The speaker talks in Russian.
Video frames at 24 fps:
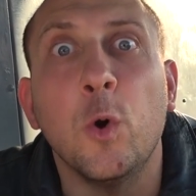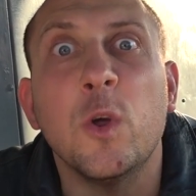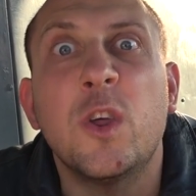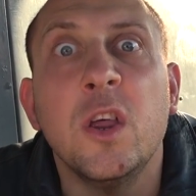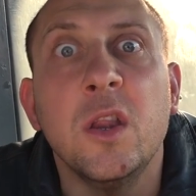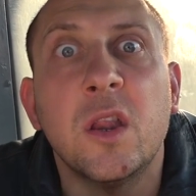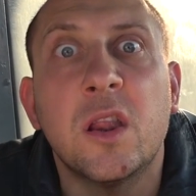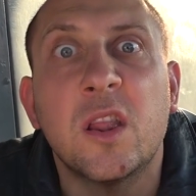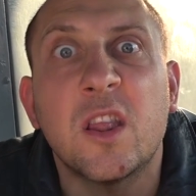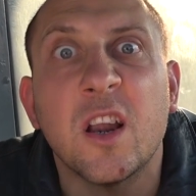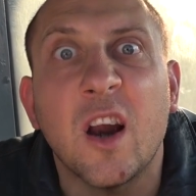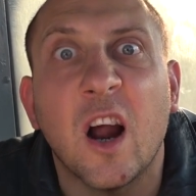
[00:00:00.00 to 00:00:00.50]

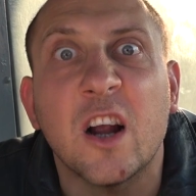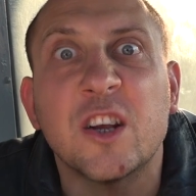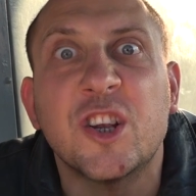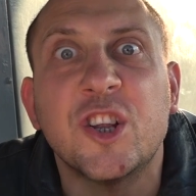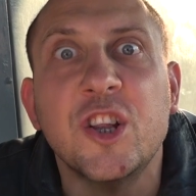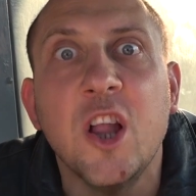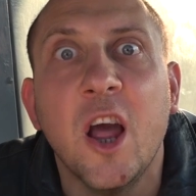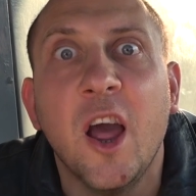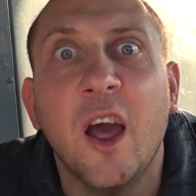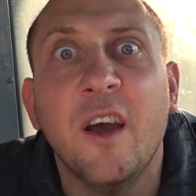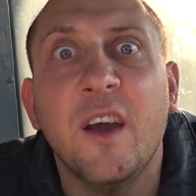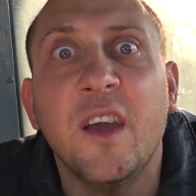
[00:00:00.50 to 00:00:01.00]
очень
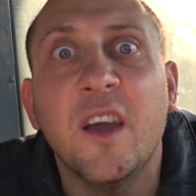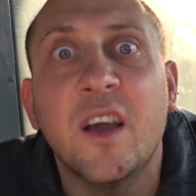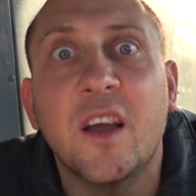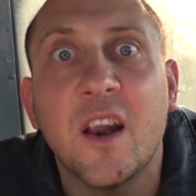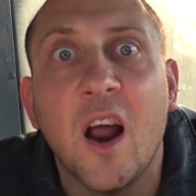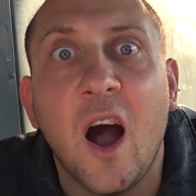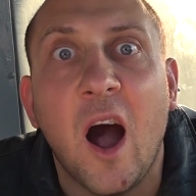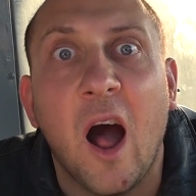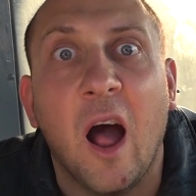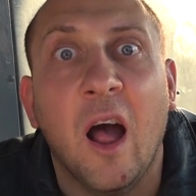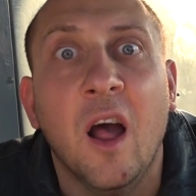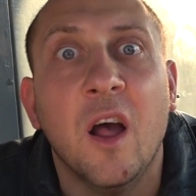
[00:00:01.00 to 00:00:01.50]
страшная
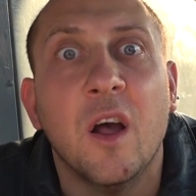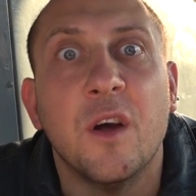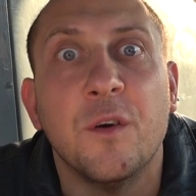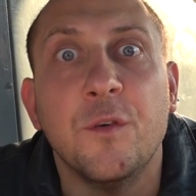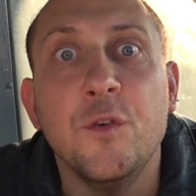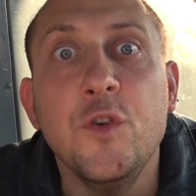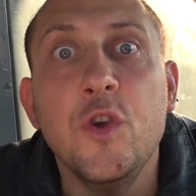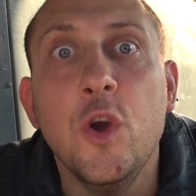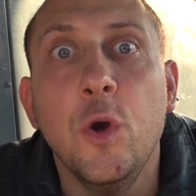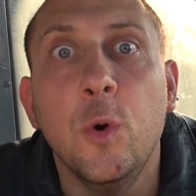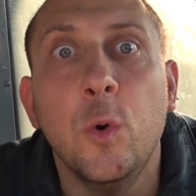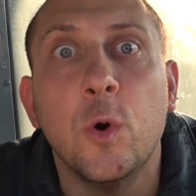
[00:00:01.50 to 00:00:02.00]
игра.
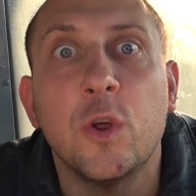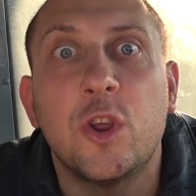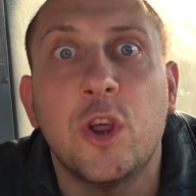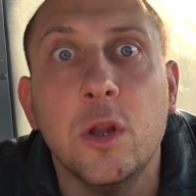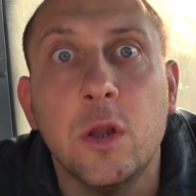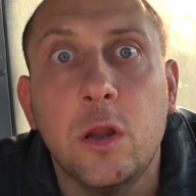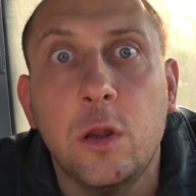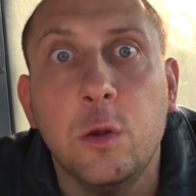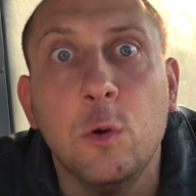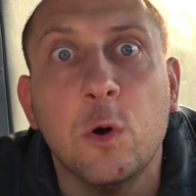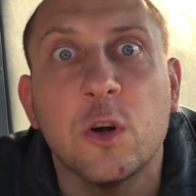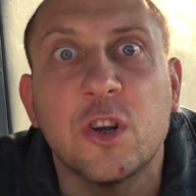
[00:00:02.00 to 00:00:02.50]
В ней
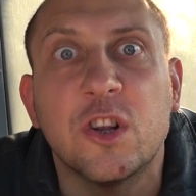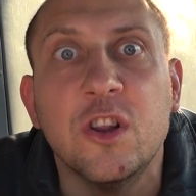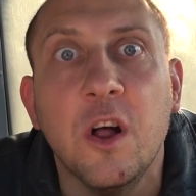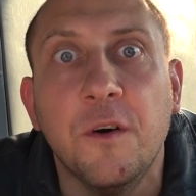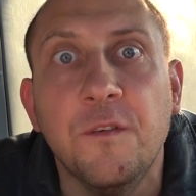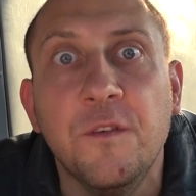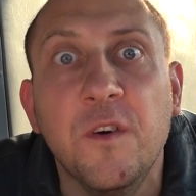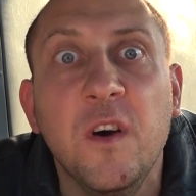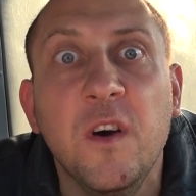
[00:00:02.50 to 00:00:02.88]
очень сложно